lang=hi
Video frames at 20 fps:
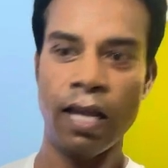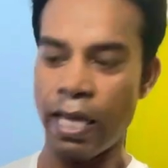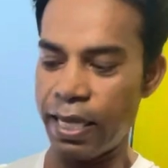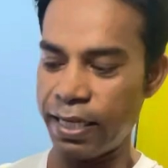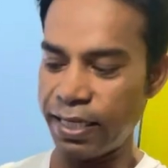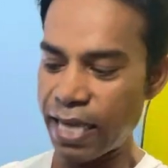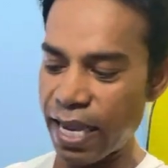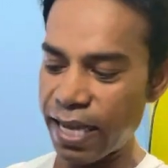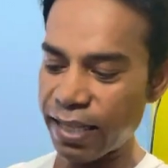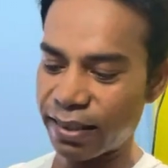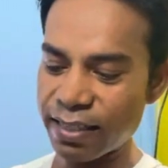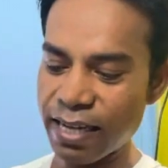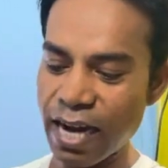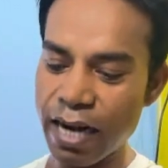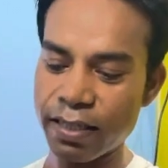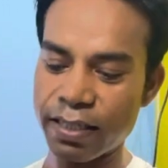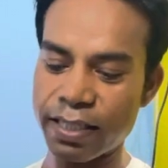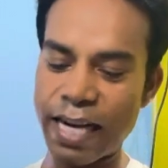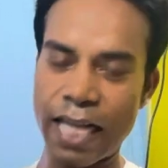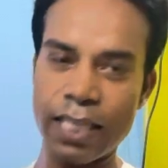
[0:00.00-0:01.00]
ये इतना
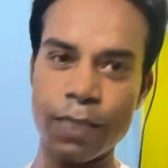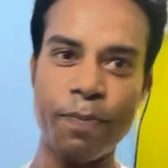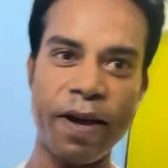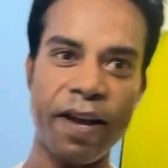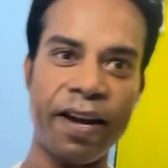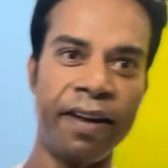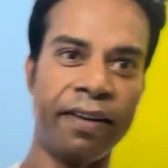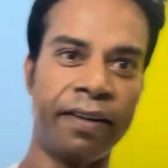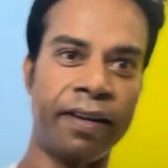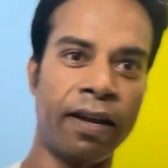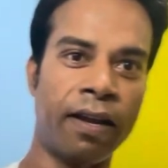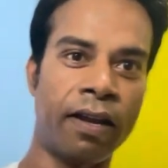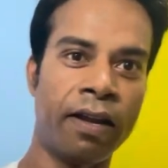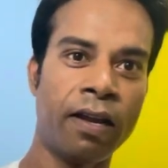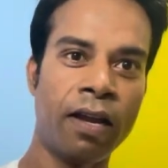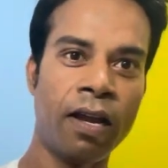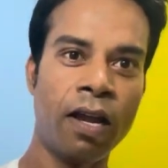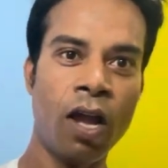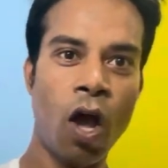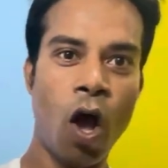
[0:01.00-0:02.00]
ट्रांसपेरेंट है
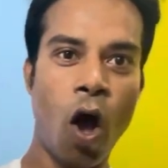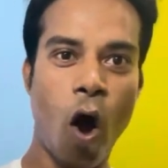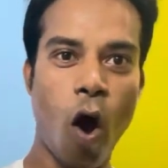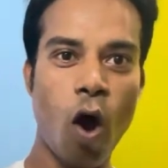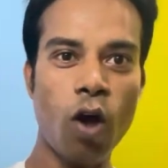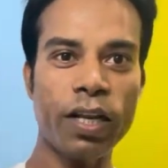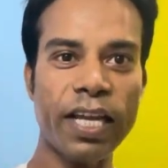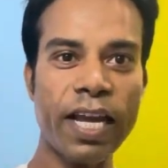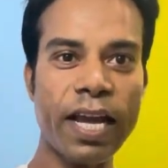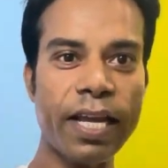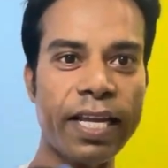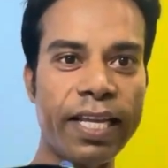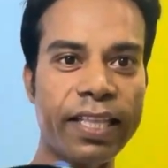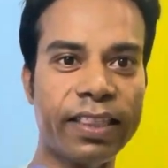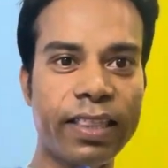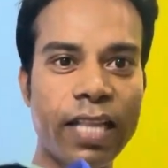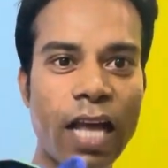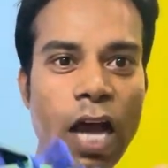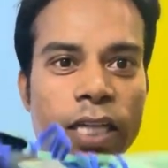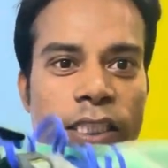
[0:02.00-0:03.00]
और ये
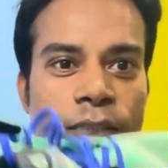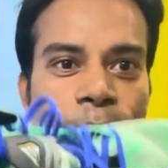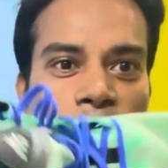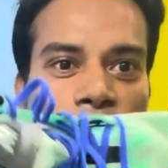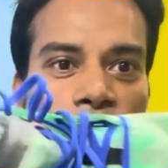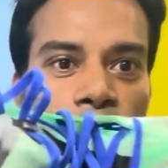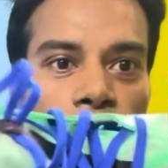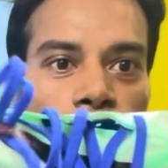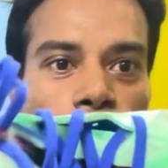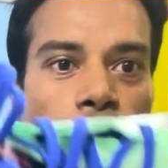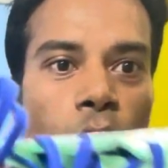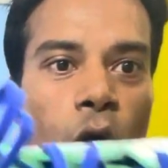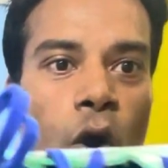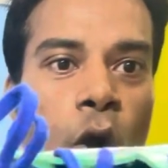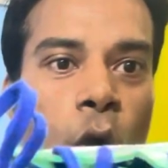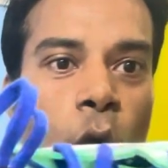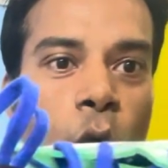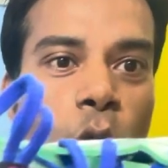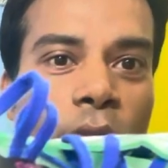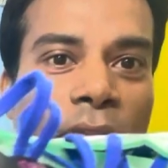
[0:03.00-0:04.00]
इतना इसमें
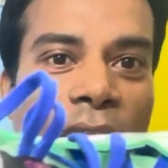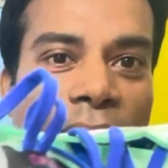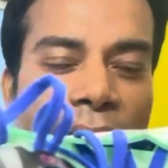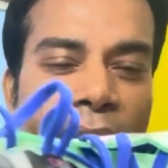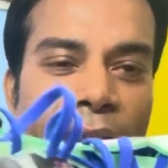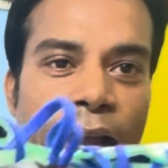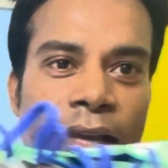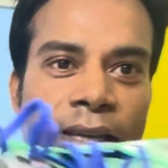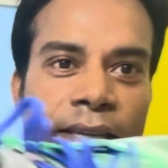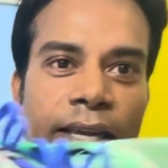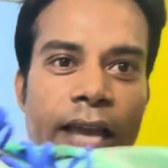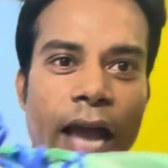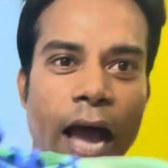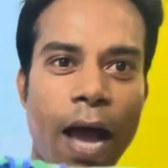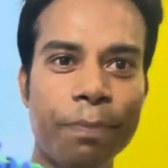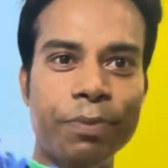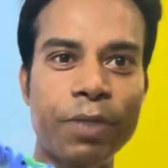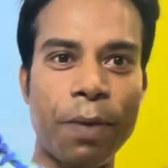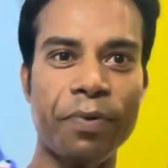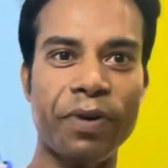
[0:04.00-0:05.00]
होल है कि
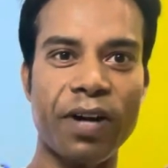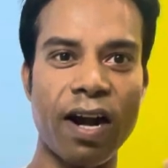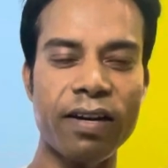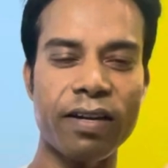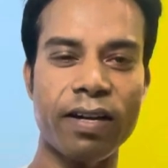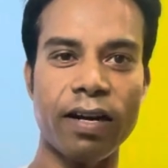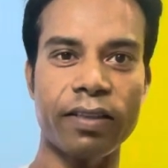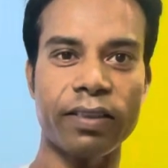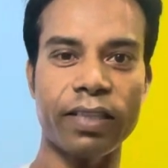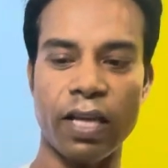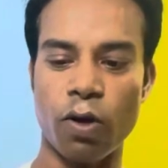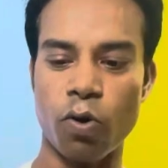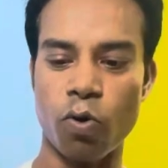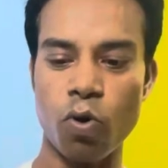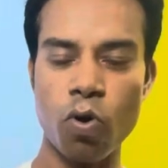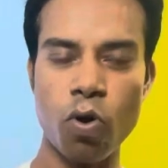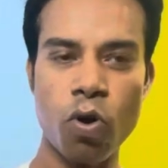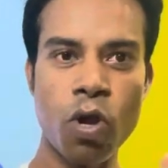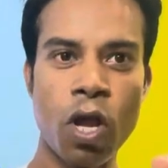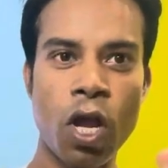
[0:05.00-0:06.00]
आप जब रन करते हो
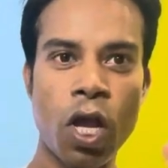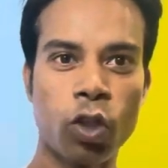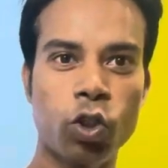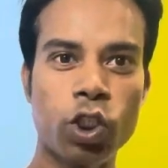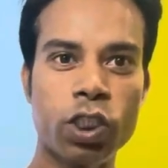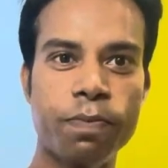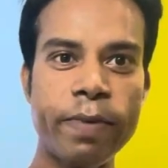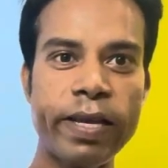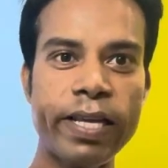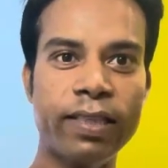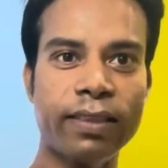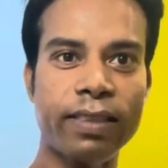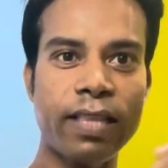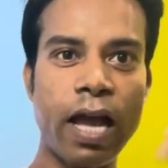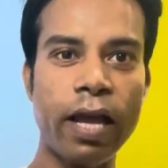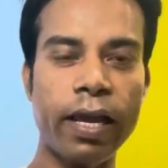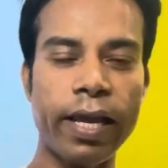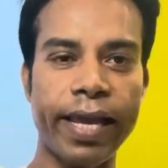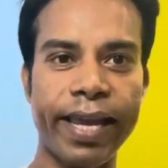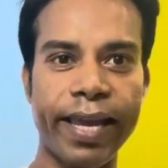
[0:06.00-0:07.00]
तो इसमें इतना
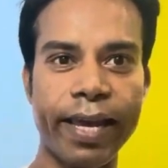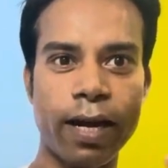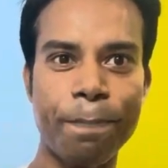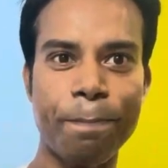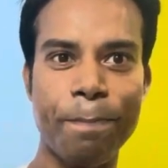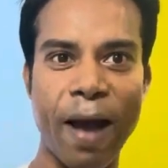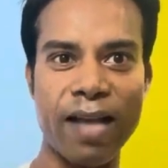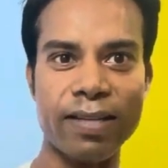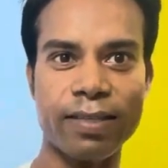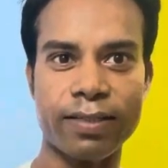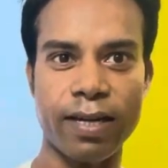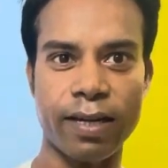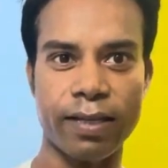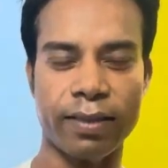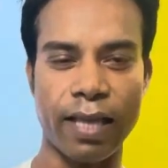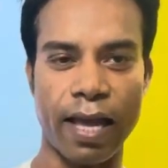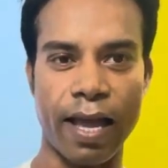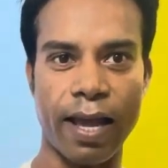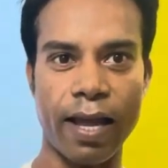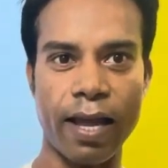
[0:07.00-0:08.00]
एयर पास
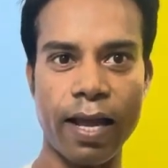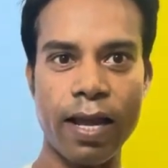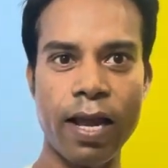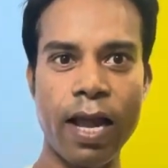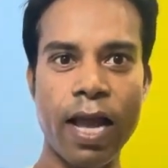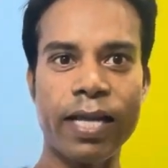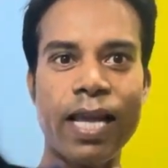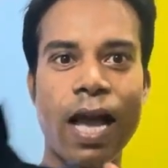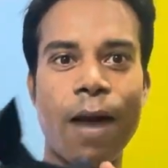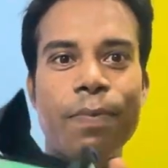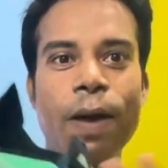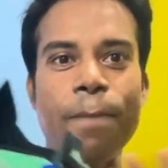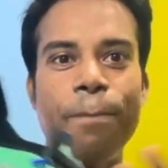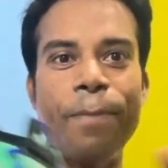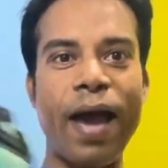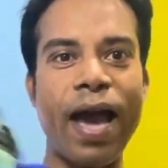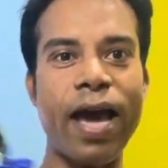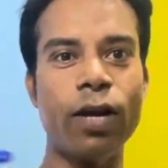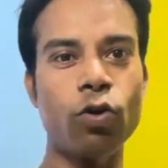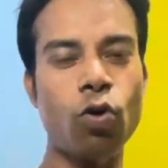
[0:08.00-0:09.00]
करता है कि आपका
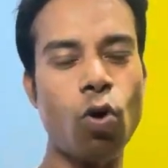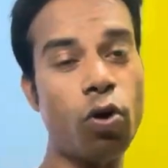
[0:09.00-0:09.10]
पैर को